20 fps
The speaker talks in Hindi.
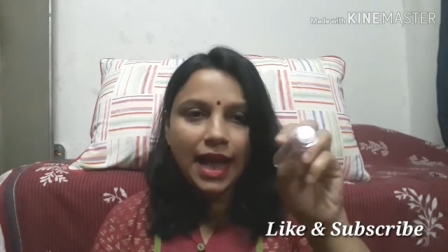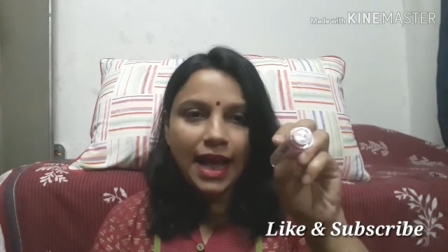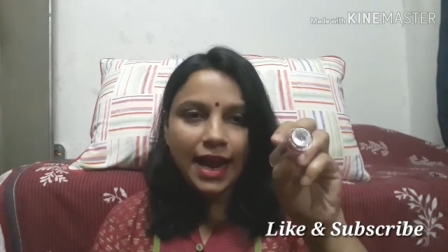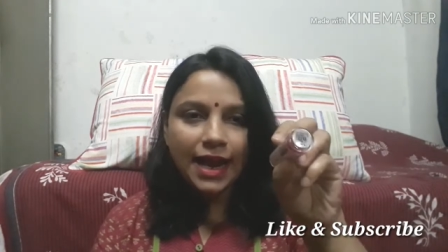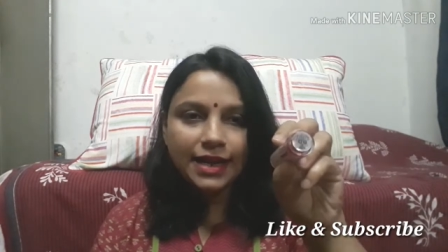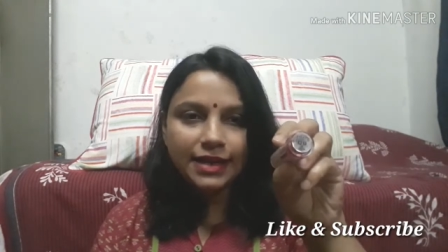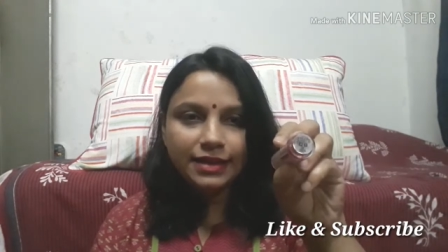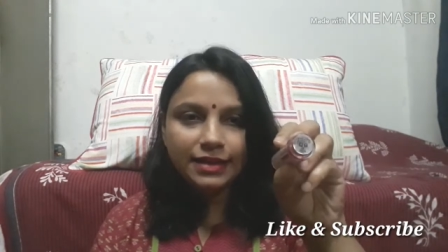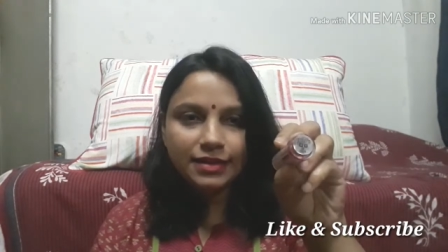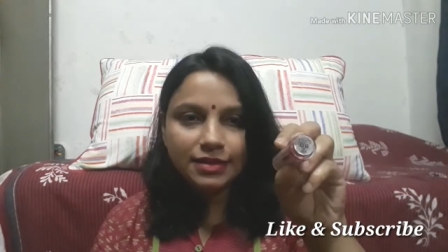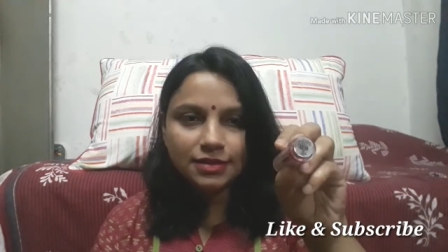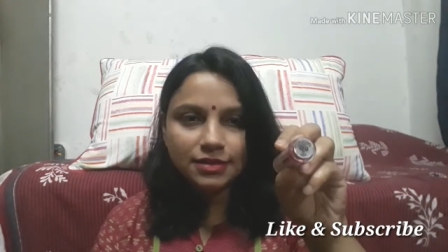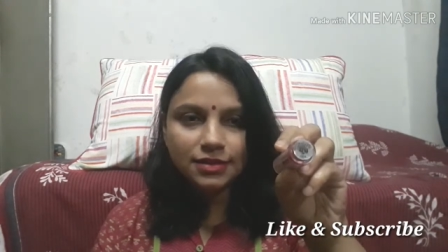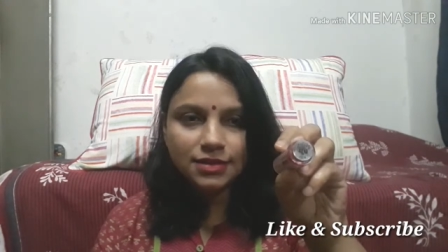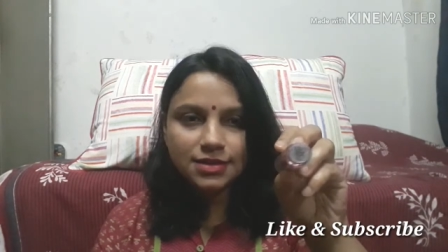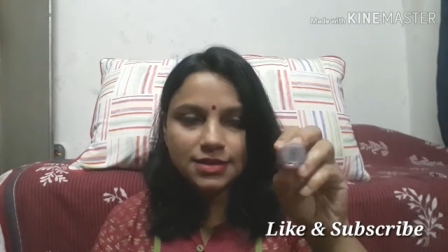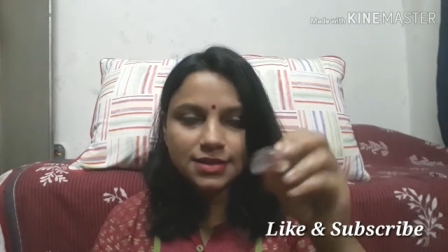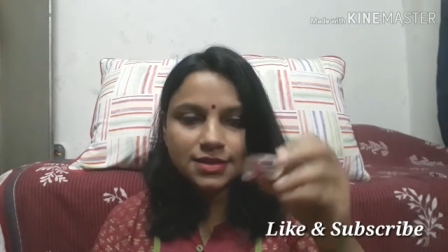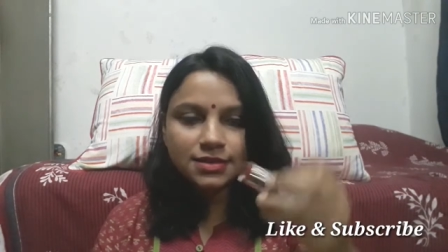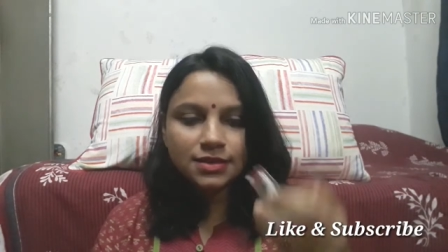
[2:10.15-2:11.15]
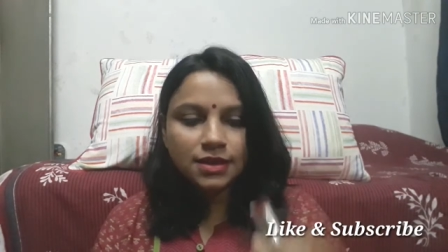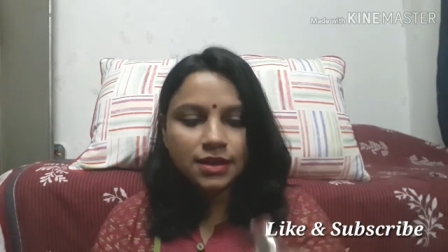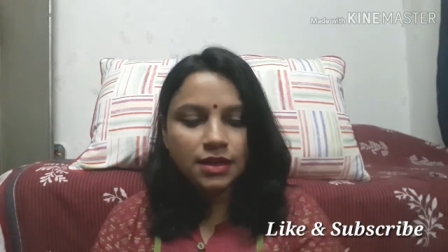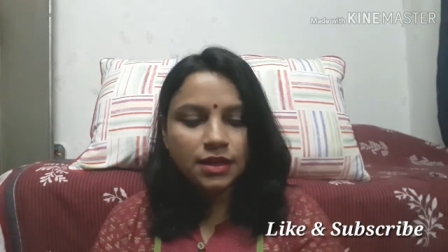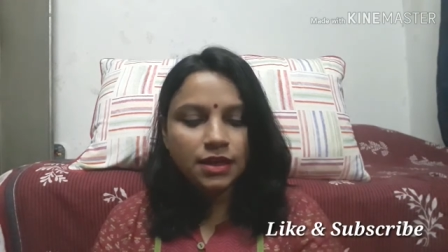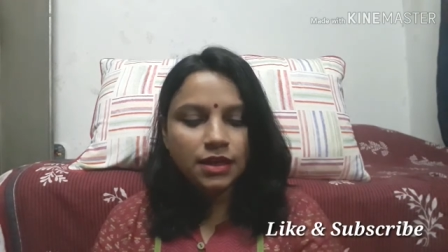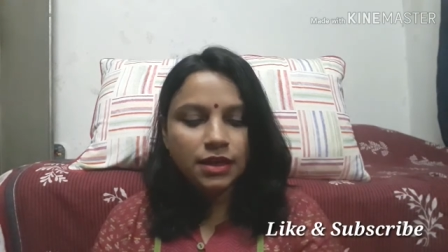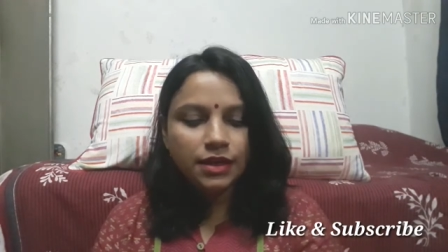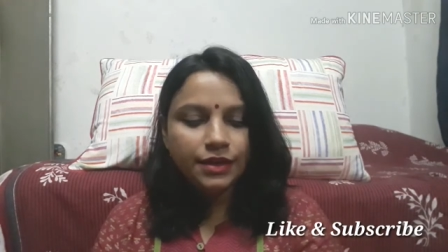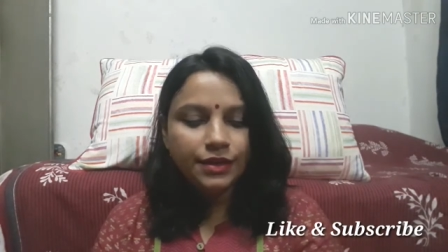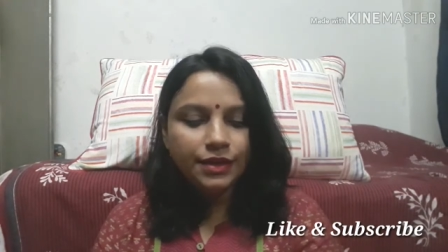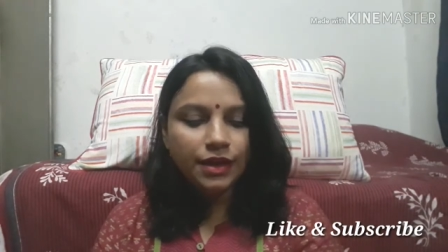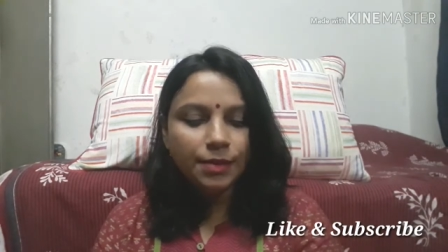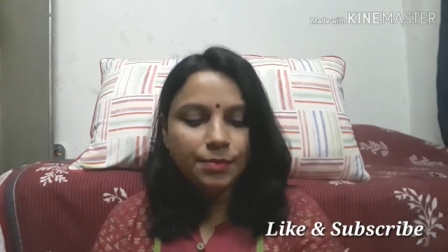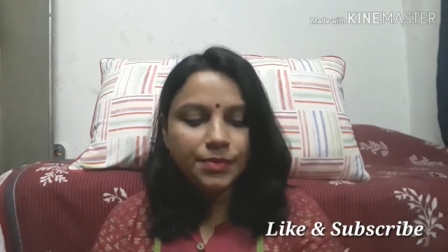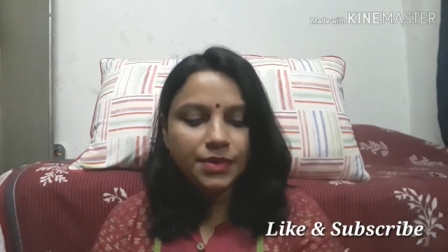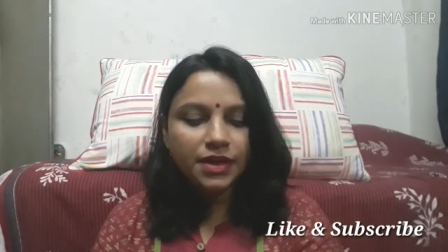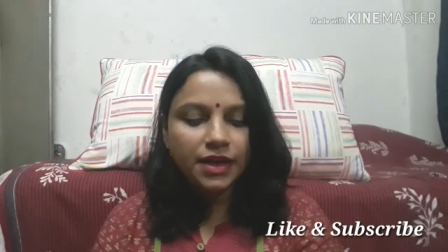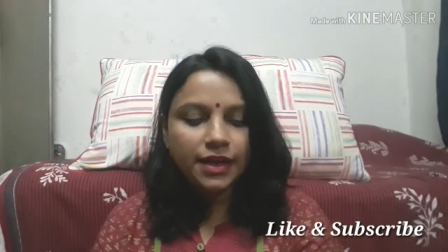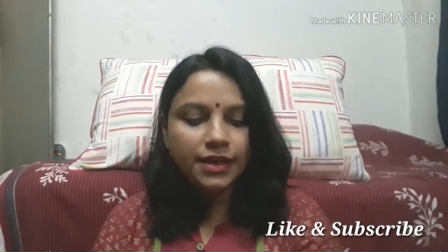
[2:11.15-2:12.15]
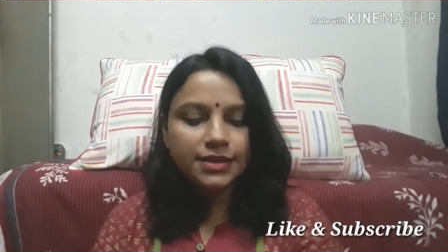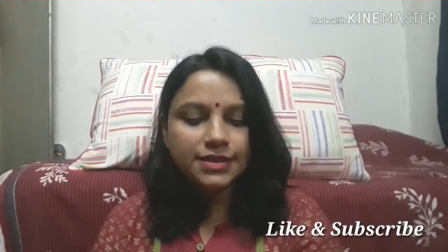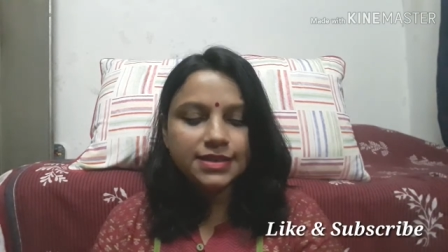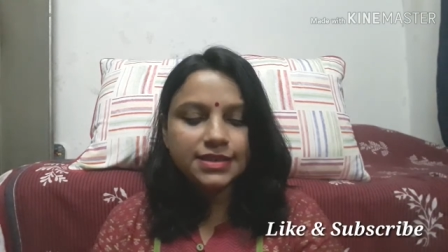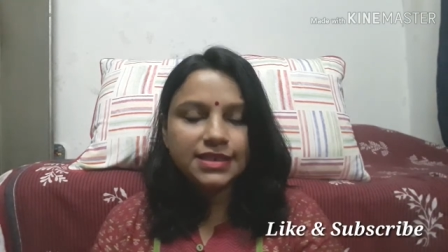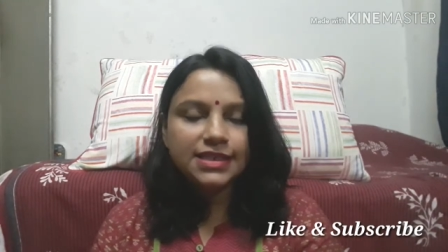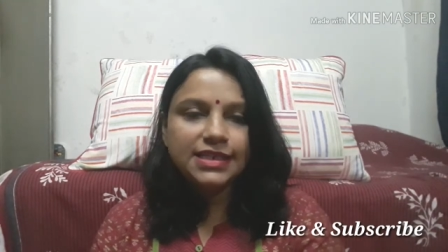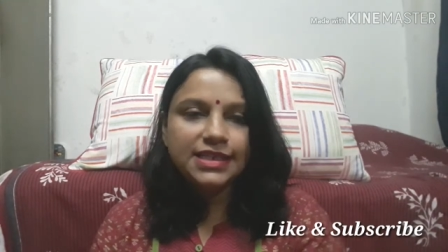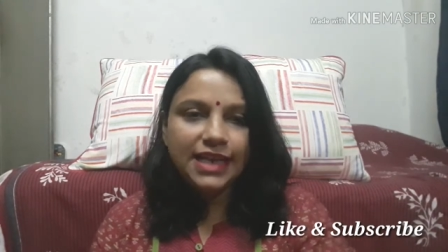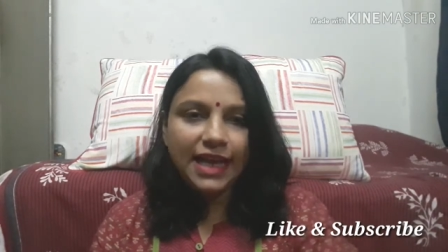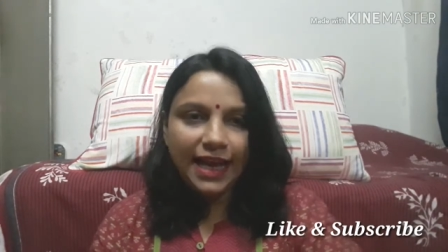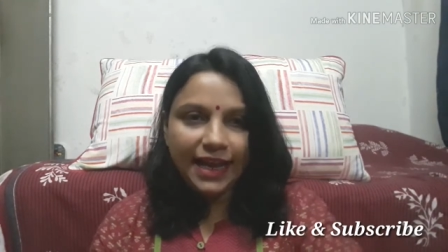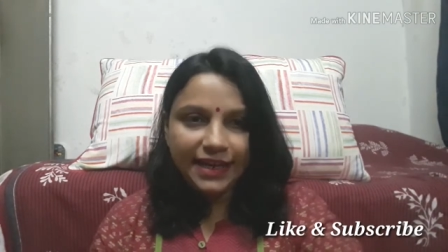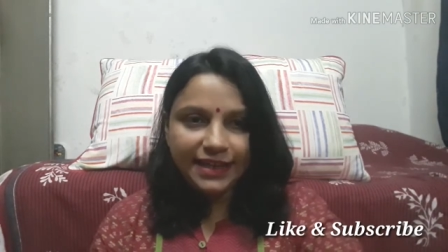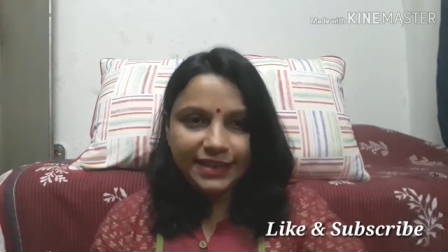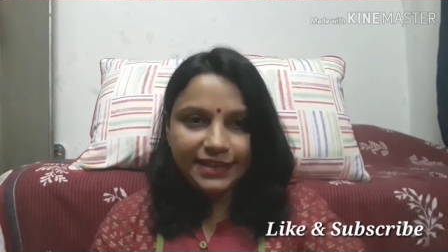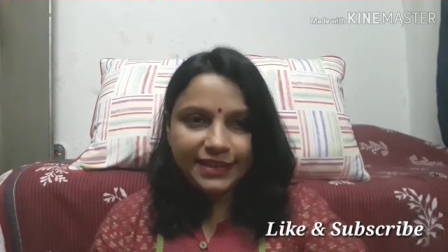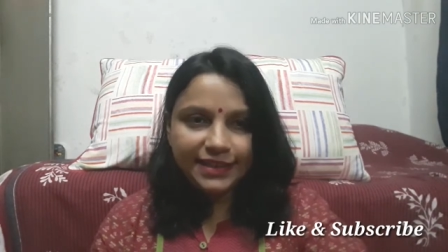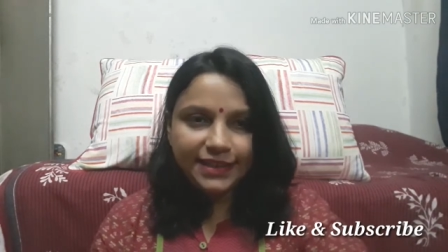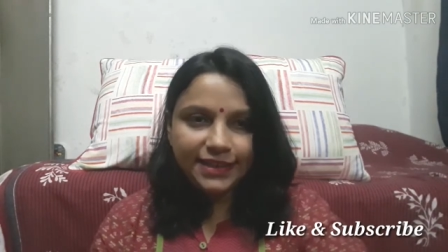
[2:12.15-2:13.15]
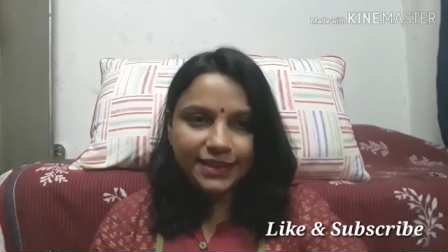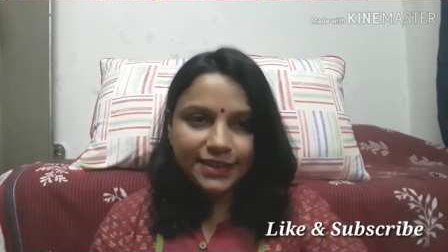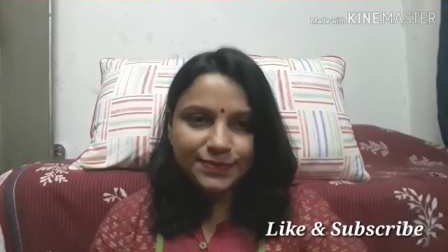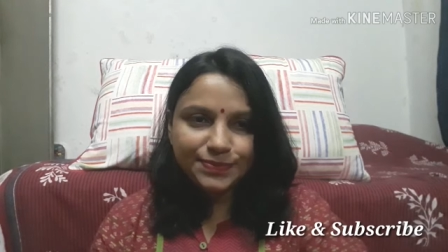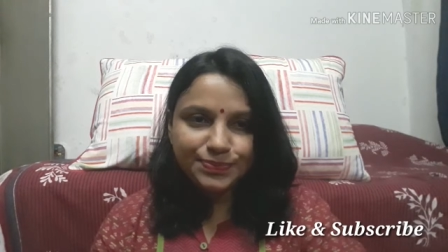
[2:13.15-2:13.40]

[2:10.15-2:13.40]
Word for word: एंड टर्ट्स नंबर है इसकी एटी